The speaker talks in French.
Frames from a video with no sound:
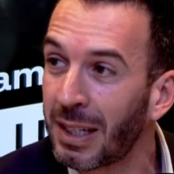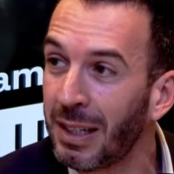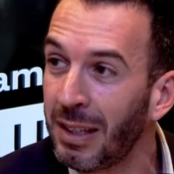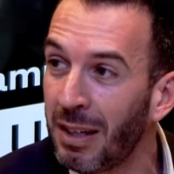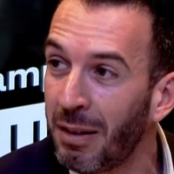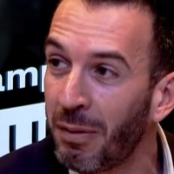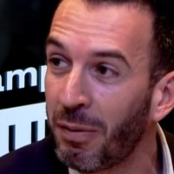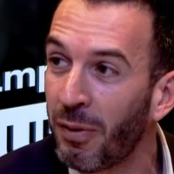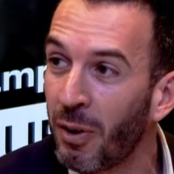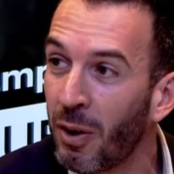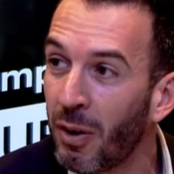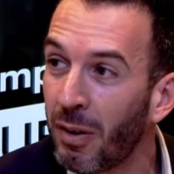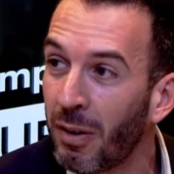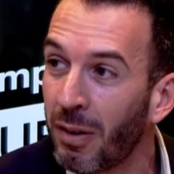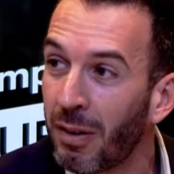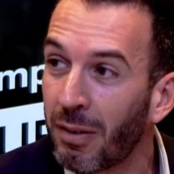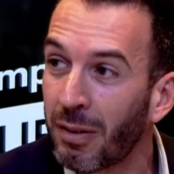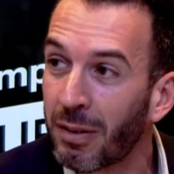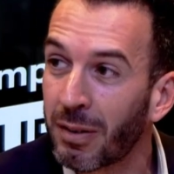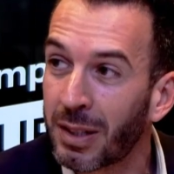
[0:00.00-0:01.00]
qui
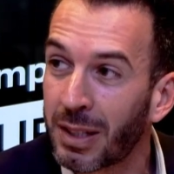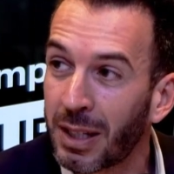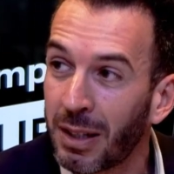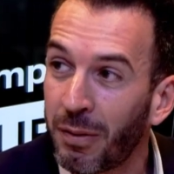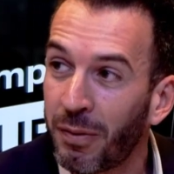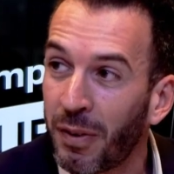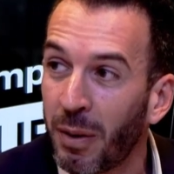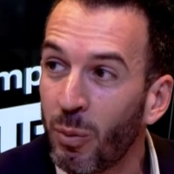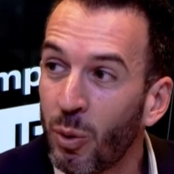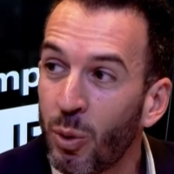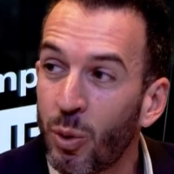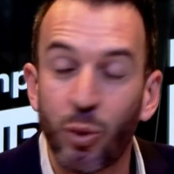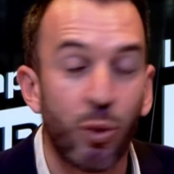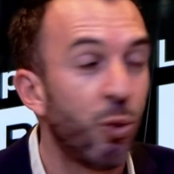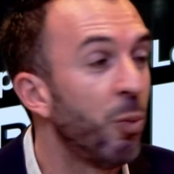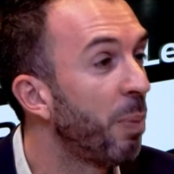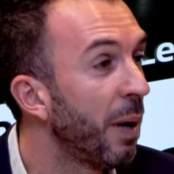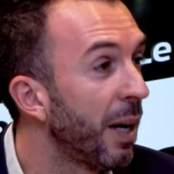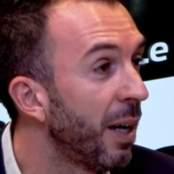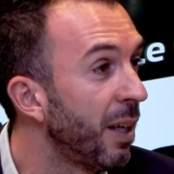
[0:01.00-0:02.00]
défend cette fameuse
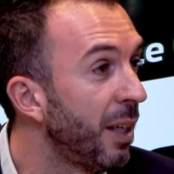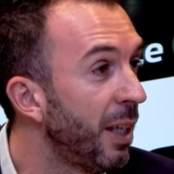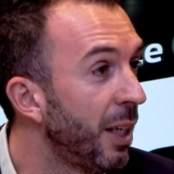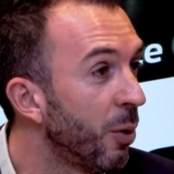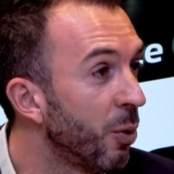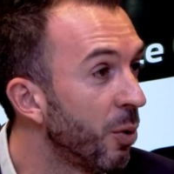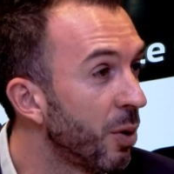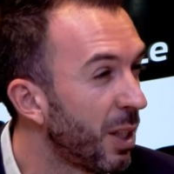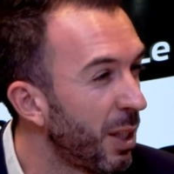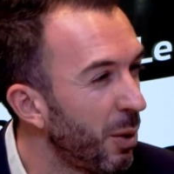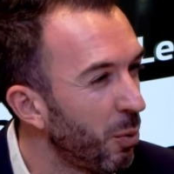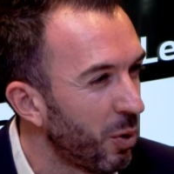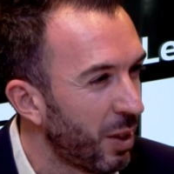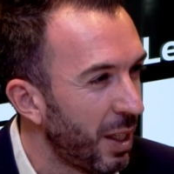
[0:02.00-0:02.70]
Super League aussi.